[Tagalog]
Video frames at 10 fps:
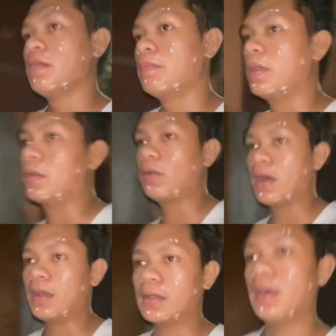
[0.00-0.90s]
para
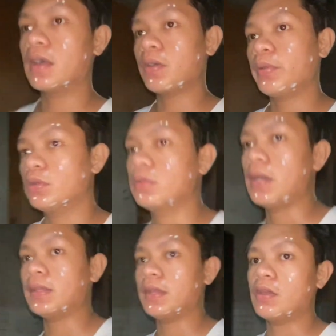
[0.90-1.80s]
wala nang gagawin yung
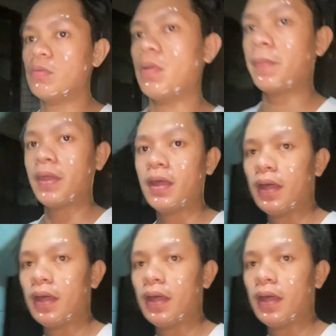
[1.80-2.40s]
tatay ko mamaya.